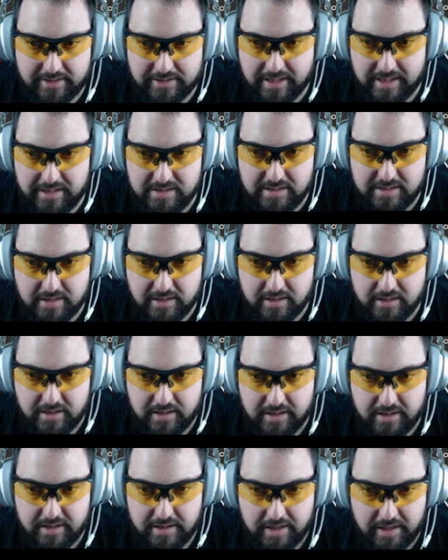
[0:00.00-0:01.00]
3
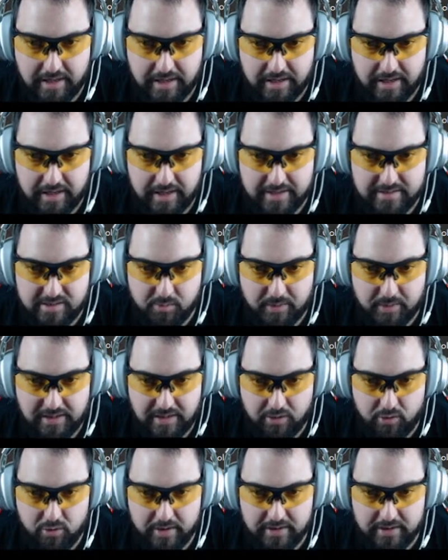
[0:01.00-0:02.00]
eh, se ha
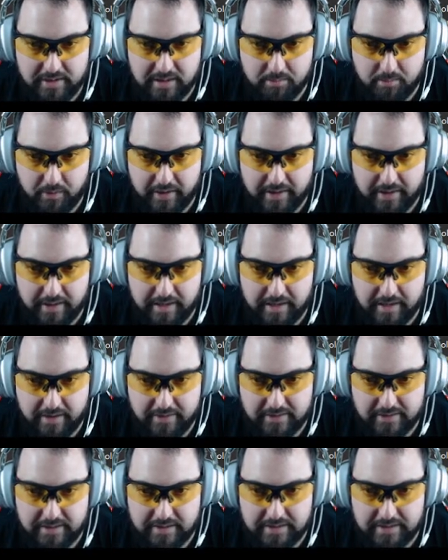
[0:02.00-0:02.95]
aumentado del tiempo de recarga de,